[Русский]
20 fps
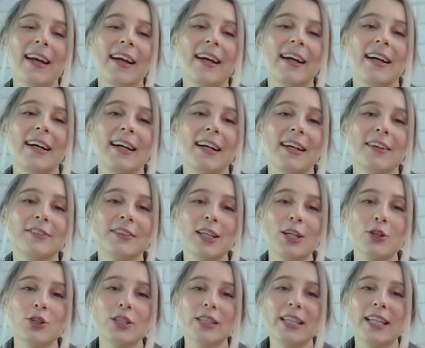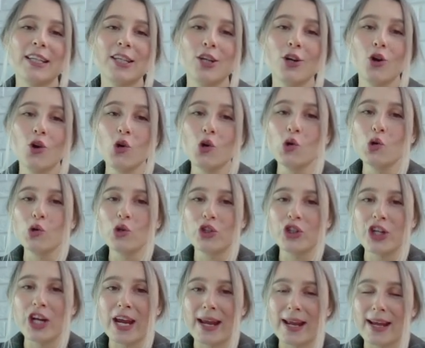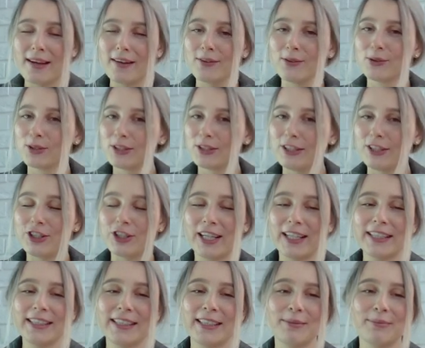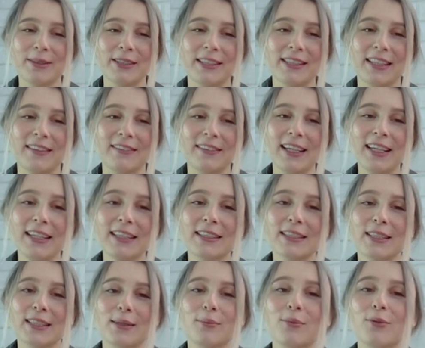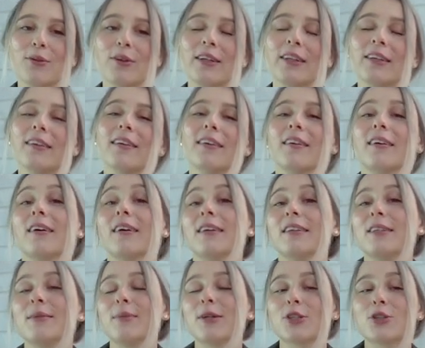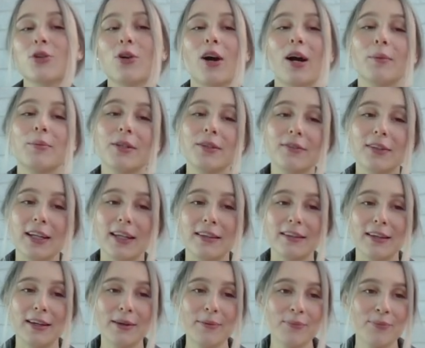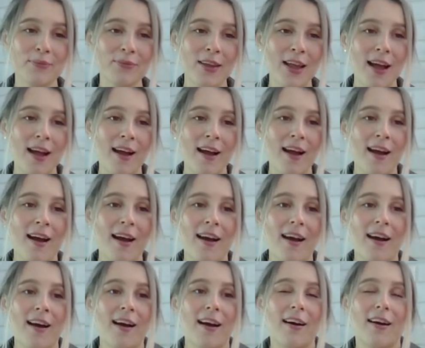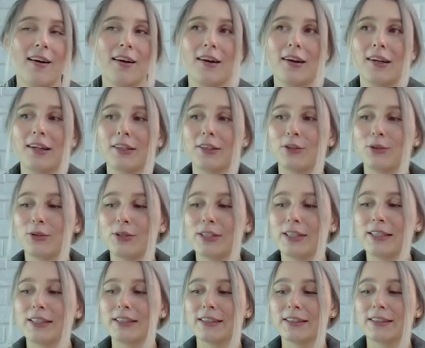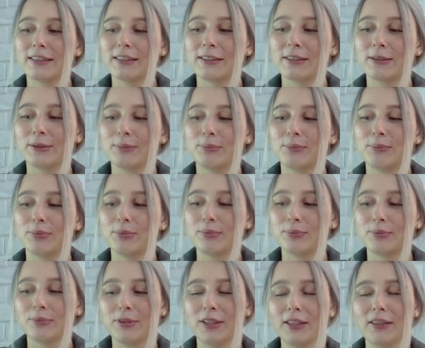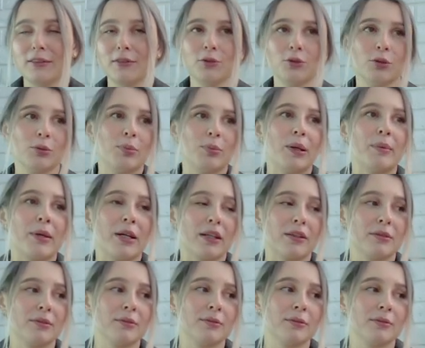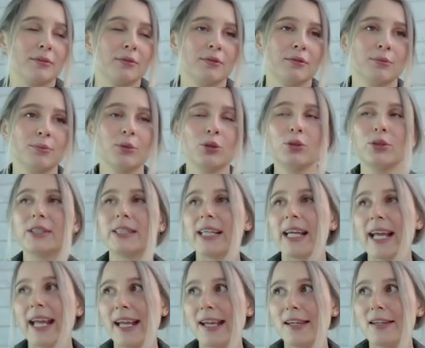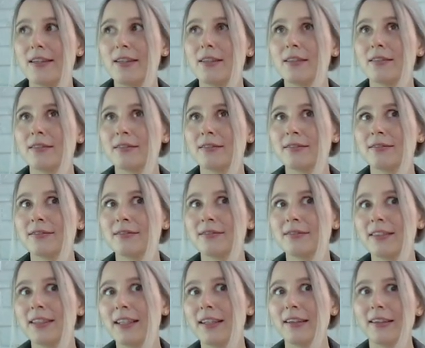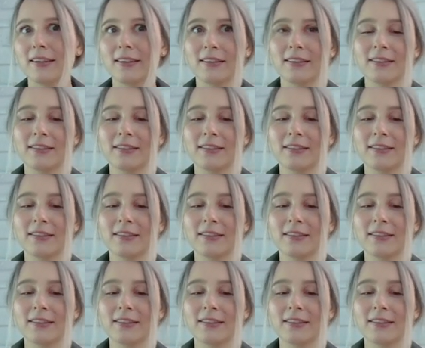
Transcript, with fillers: А второе задание УЧ устной части представляет собой а, небольшое объявление. А, то есть, а, да, ну, например, музей, или